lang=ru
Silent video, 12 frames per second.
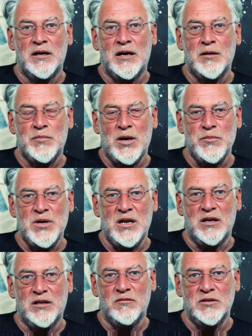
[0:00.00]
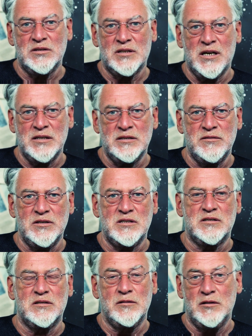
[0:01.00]
об Америке
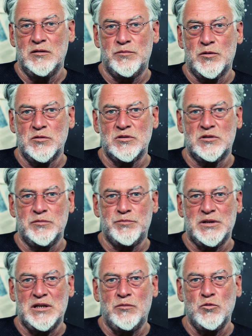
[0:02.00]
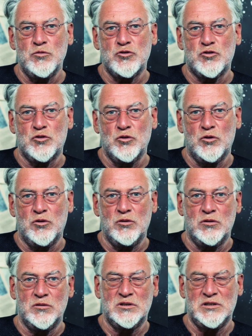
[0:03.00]
высказываться просто потому,
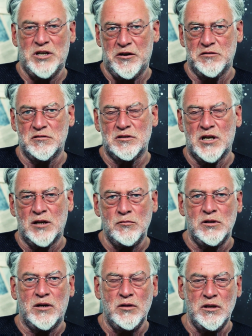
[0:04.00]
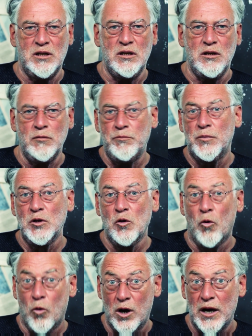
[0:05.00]
что знают страну довольно
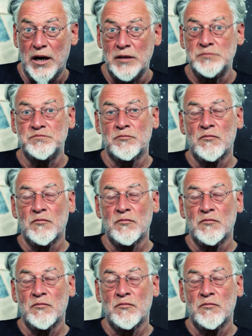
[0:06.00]
неплохо.